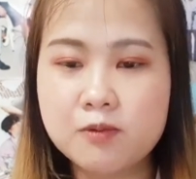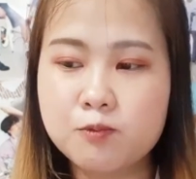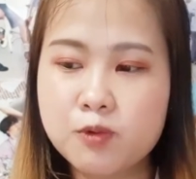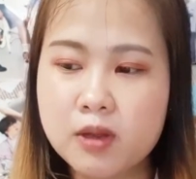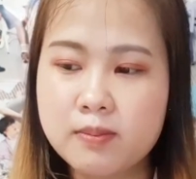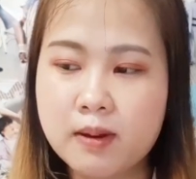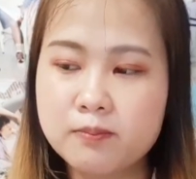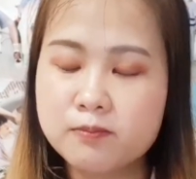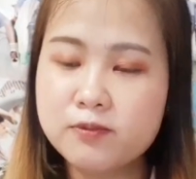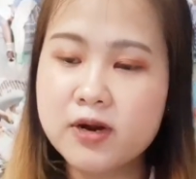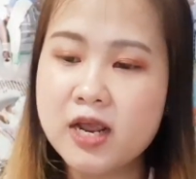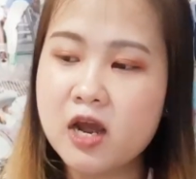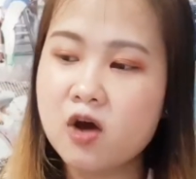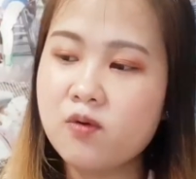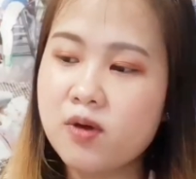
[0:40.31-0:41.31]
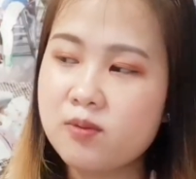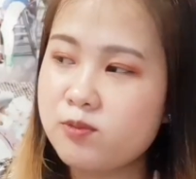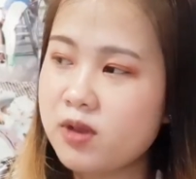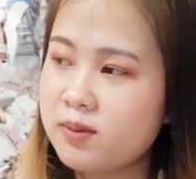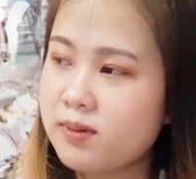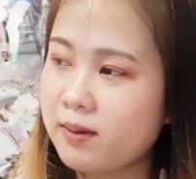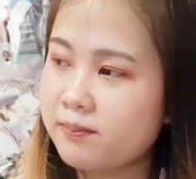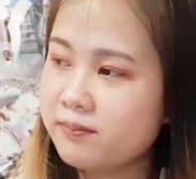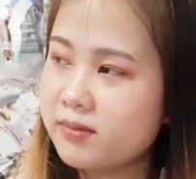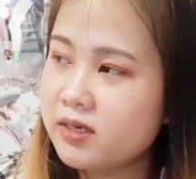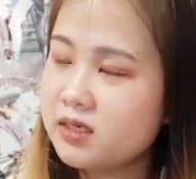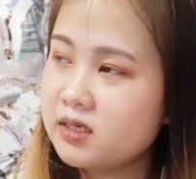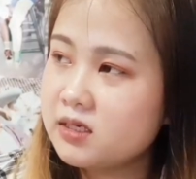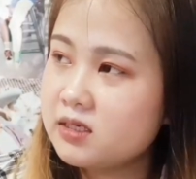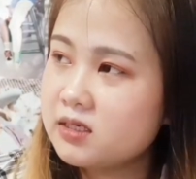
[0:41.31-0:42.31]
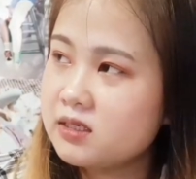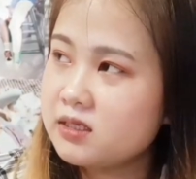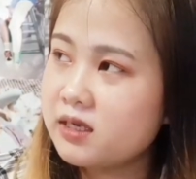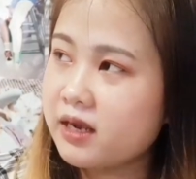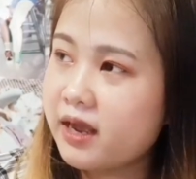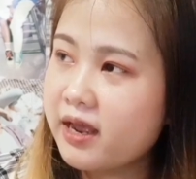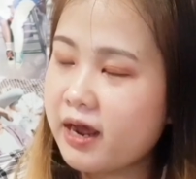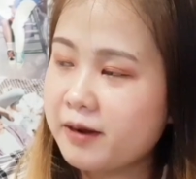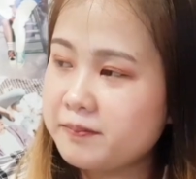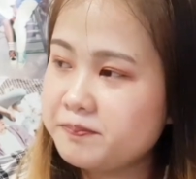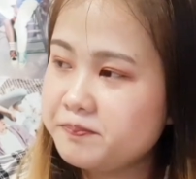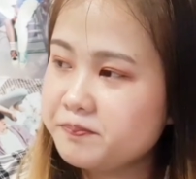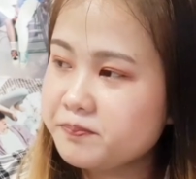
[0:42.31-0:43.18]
MV แบบเรียล MV แบบยังไงอะ